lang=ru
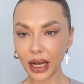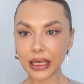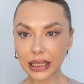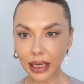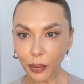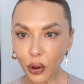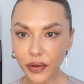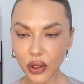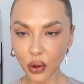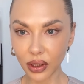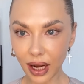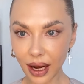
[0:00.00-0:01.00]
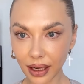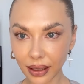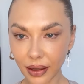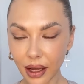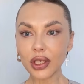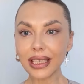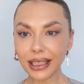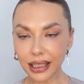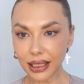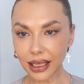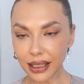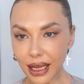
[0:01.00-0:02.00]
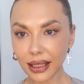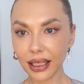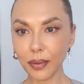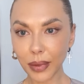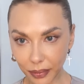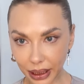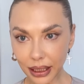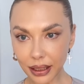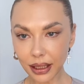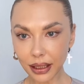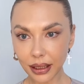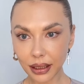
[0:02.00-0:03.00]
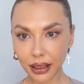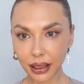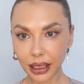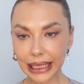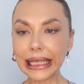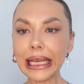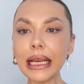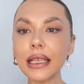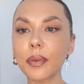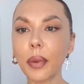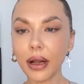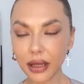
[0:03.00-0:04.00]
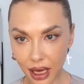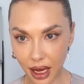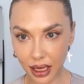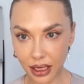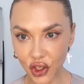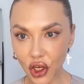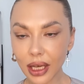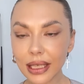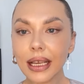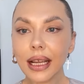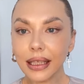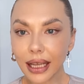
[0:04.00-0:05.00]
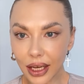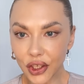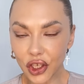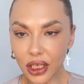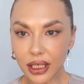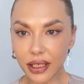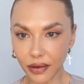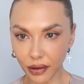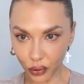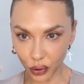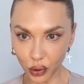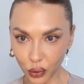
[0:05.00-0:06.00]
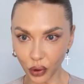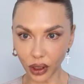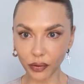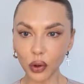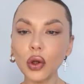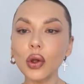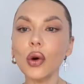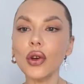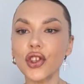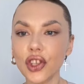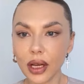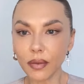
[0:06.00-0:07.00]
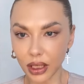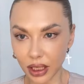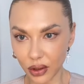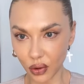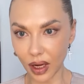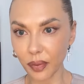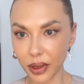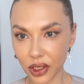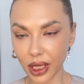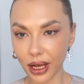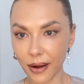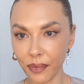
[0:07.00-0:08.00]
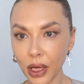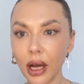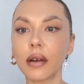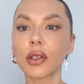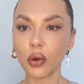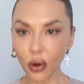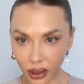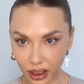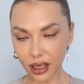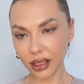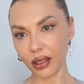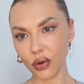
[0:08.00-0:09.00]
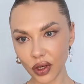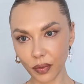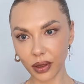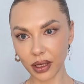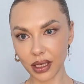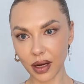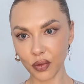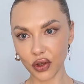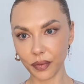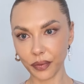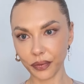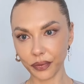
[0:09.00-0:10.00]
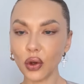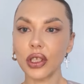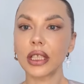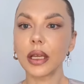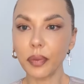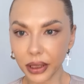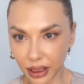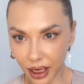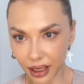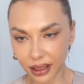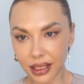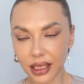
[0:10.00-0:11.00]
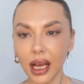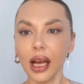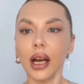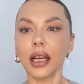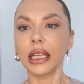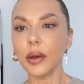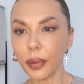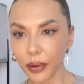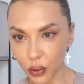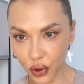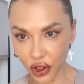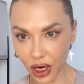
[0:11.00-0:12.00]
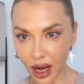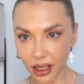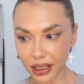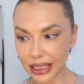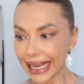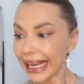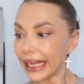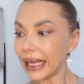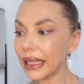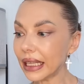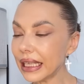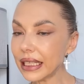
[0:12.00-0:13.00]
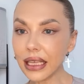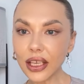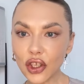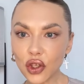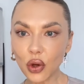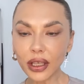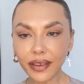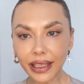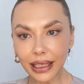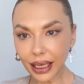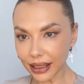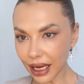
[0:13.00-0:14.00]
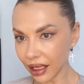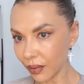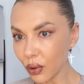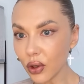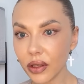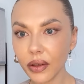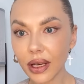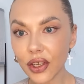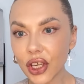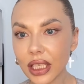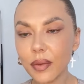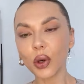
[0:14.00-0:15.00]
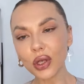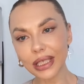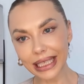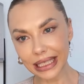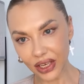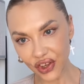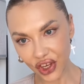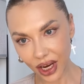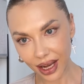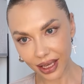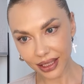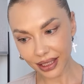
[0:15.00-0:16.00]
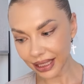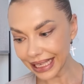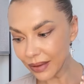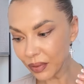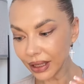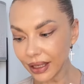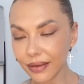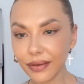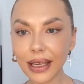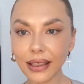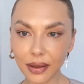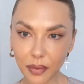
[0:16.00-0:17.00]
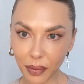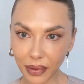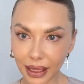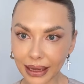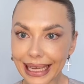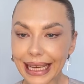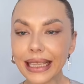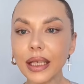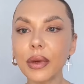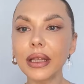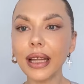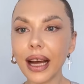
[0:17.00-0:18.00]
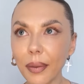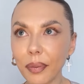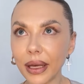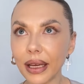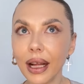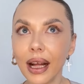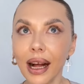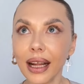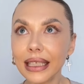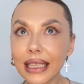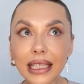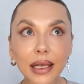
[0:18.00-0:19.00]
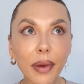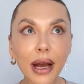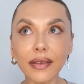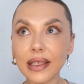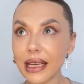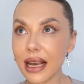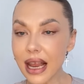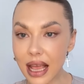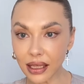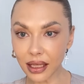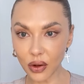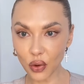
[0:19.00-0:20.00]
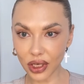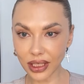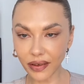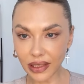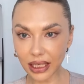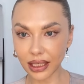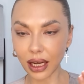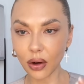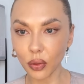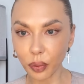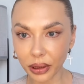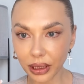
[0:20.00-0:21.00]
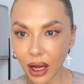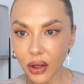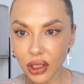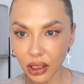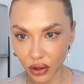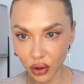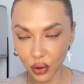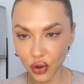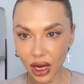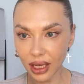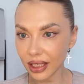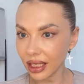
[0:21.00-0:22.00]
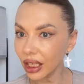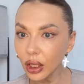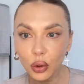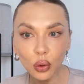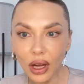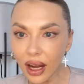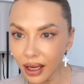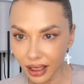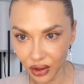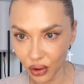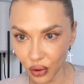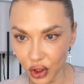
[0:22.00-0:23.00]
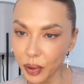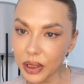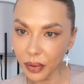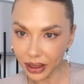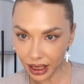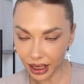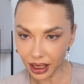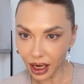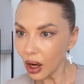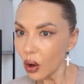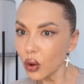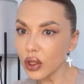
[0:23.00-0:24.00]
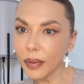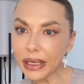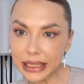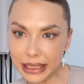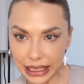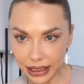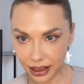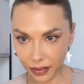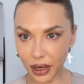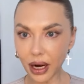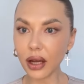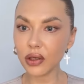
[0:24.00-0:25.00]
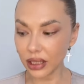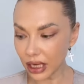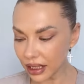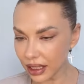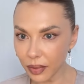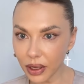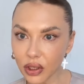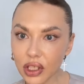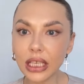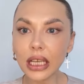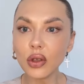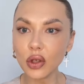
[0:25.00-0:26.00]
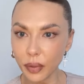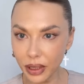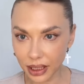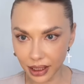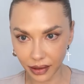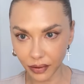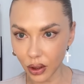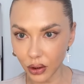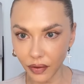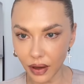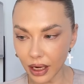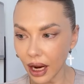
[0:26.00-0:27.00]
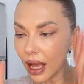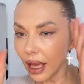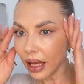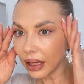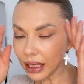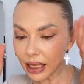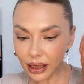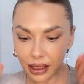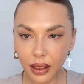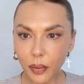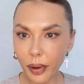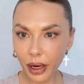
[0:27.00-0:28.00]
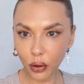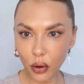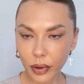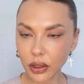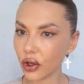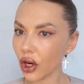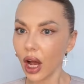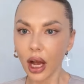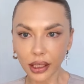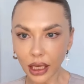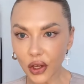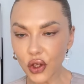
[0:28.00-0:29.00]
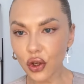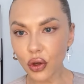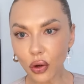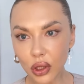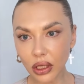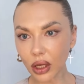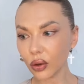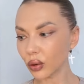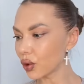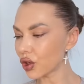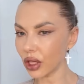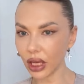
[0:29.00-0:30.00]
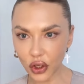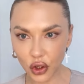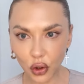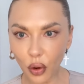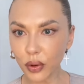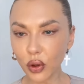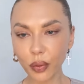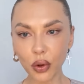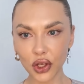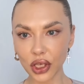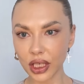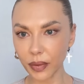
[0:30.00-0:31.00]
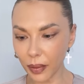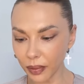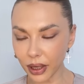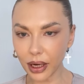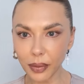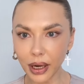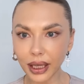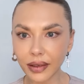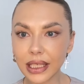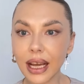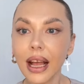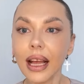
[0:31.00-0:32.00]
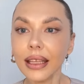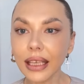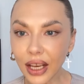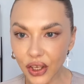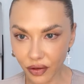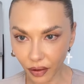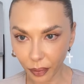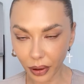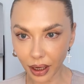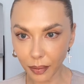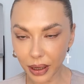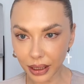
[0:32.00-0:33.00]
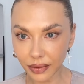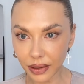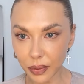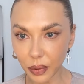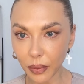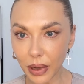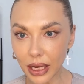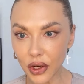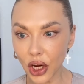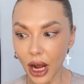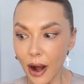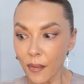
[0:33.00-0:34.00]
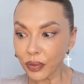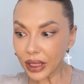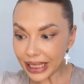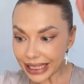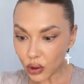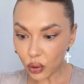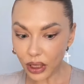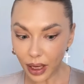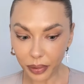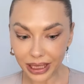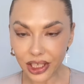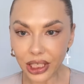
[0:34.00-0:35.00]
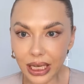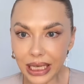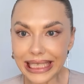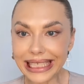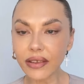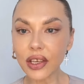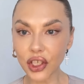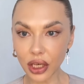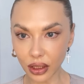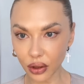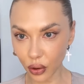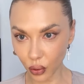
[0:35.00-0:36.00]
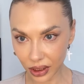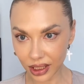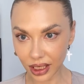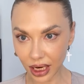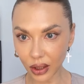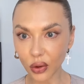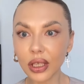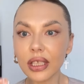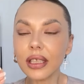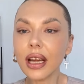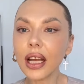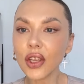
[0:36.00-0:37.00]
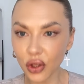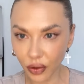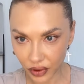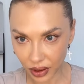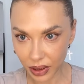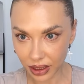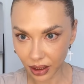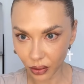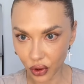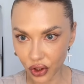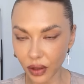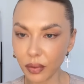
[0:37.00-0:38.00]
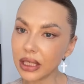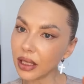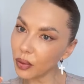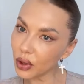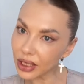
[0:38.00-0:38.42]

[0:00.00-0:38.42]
С тобой все так. Просто ты на данный момент не исполняешь задачи своего духа, вот то, с чем ты сюда пришла. Сколько раз ты уже была замужем? То есть ты пыталась, не получалось, и это не значит, что этого никогда не будет в твоей жизни. Просто сейчас, именно в этот момент, на этом этапе, до тебя Вселенная уже со всех сторон пытается достучаться. Не туда идешь, посмотри, у тебя здесь забирают, здесь забирают, здесь у тебя закрывают дверь. Нет, ты на пролом идешь, я еще стану лучше, я еще буду больше себя прорабатывать. Нечего прорабатывать, понимаешь? Ты сюда пришла с совершенно другой целью, ты знаешь, что в тебе заложено. Мы с тобой